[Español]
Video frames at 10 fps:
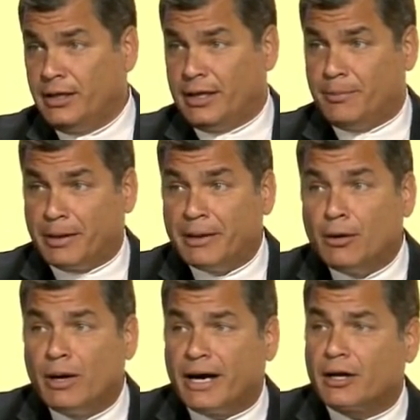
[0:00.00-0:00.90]
En primer
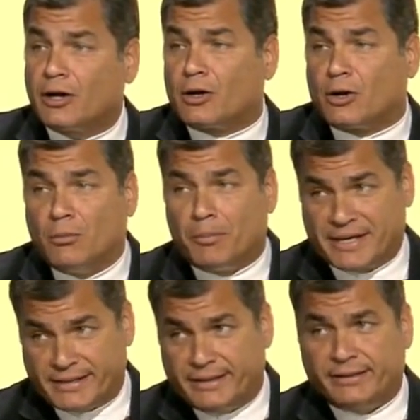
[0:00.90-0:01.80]
lugar, como
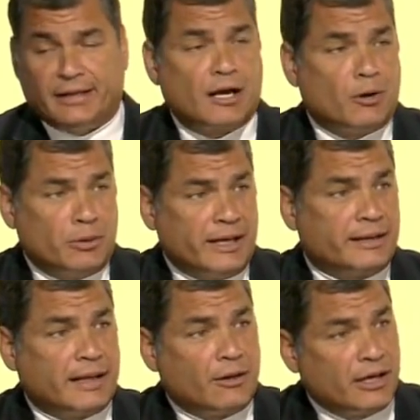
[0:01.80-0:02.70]
presidente de la Comunidad de
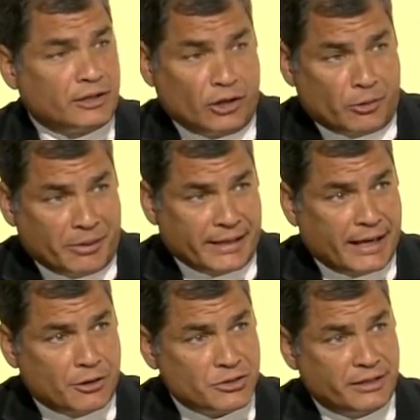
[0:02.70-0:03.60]
Estados
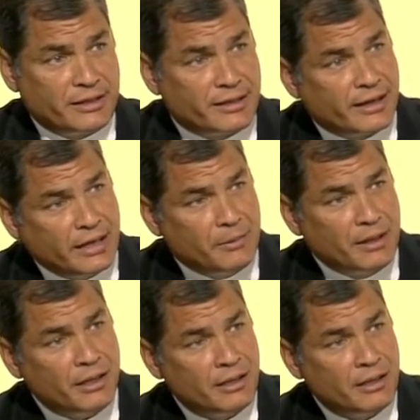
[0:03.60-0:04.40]
Latinoamericanos y del Caribe,